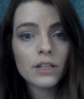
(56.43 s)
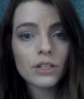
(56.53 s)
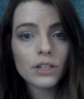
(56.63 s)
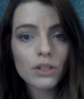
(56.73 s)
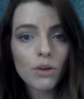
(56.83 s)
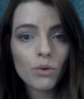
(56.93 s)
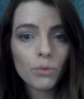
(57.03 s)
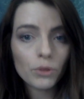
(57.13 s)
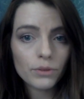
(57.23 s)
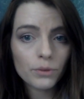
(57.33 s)
czy też ogół
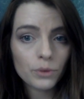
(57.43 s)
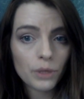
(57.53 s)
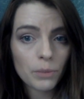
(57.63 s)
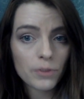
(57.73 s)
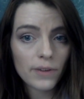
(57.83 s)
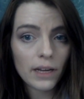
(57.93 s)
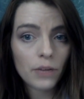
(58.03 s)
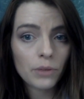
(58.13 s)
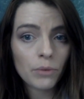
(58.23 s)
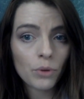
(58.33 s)
motywów, które pozwalają nam